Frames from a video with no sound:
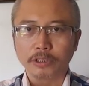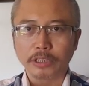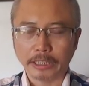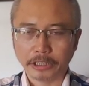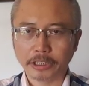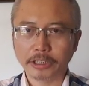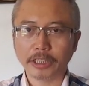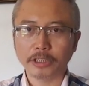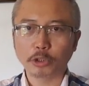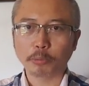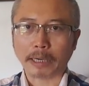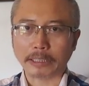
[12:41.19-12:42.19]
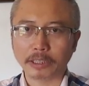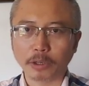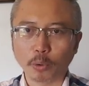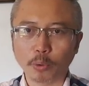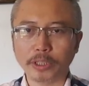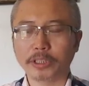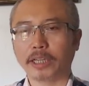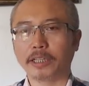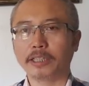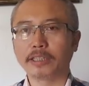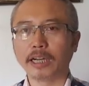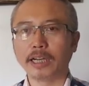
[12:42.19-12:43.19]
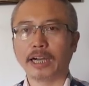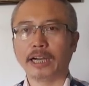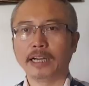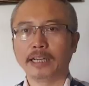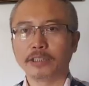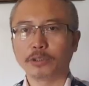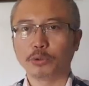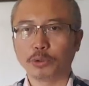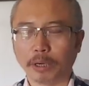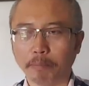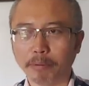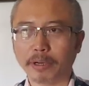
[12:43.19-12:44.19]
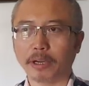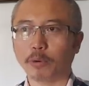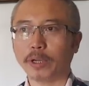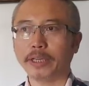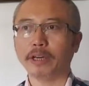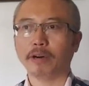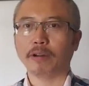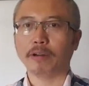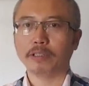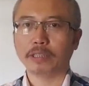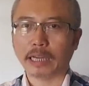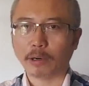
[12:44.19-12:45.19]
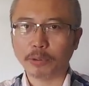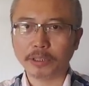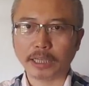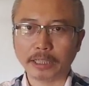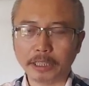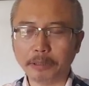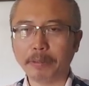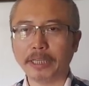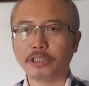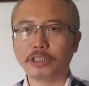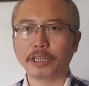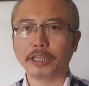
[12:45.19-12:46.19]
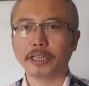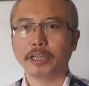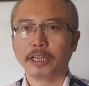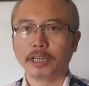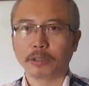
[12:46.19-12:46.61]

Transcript: 简西街就把这个会场的灯啊，就全部给关掉了啊，会场一片漆黑。